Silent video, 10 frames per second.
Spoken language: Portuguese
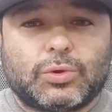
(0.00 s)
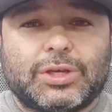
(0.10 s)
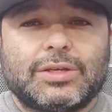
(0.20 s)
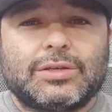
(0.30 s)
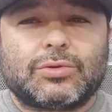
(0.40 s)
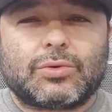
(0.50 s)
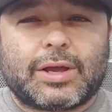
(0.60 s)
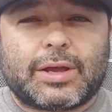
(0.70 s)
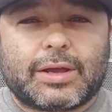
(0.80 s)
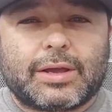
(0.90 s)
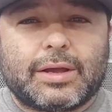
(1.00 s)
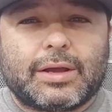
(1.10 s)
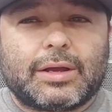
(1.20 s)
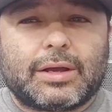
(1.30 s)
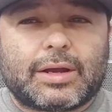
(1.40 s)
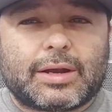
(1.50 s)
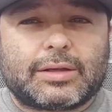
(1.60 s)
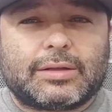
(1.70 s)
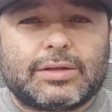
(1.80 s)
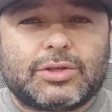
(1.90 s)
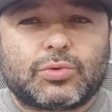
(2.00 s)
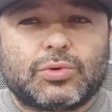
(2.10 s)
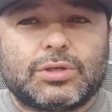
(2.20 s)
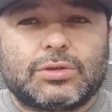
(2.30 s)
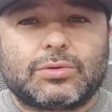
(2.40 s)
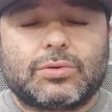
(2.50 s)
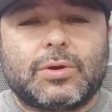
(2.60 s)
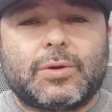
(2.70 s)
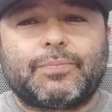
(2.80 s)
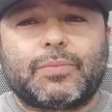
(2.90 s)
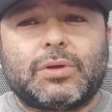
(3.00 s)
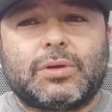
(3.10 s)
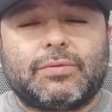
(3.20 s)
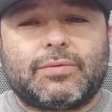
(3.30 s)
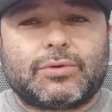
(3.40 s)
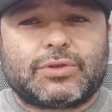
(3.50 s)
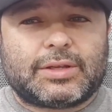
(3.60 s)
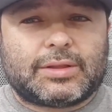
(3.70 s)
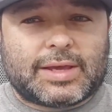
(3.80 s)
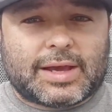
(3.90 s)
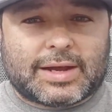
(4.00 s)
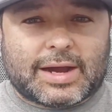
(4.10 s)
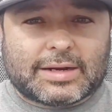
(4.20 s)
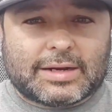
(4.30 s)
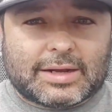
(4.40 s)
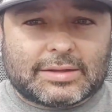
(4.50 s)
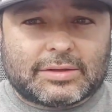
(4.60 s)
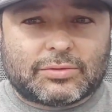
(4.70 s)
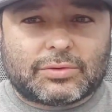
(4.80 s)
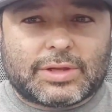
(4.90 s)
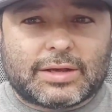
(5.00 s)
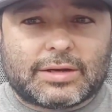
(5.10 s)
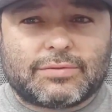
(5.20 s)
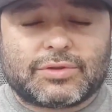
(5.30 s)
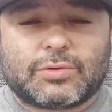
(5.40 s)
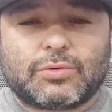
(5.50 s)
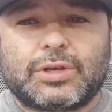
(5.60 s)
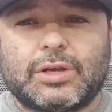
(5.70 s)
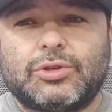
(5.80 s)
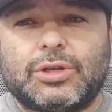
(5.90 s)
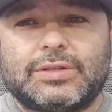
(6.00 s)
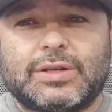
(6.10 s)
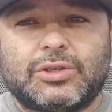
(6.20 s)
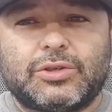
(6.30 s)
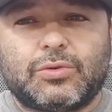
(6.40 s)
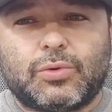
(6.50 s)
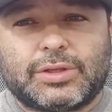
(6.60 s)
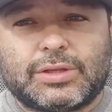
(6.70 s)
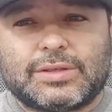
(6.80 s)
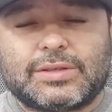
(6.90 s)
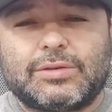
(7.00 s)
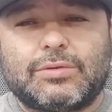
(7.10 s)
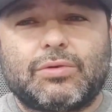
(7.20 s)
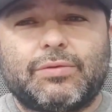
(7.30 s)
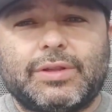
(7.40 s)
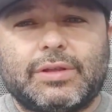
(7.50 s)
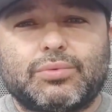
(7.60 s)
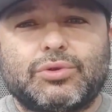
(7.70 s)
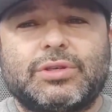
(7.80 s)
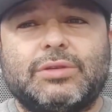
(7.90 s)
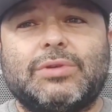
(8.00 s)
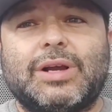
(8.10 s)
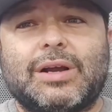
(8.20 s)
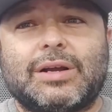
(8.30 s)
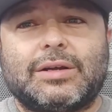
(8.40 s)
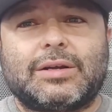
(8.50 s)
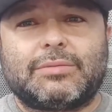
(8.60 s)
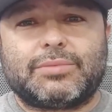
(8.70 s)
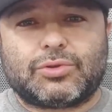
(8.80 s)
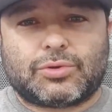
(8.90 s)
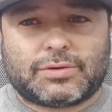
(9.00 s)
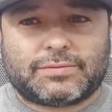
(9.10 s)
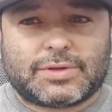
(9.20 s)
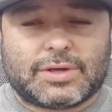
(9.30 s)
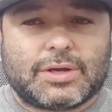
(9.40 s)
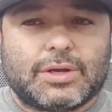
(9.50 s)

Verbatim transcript: O que, que isso é característico disso? Que você tem a carga lá dentro dela, você consegue utilizar de 85 a 90% da carga que ela absorve.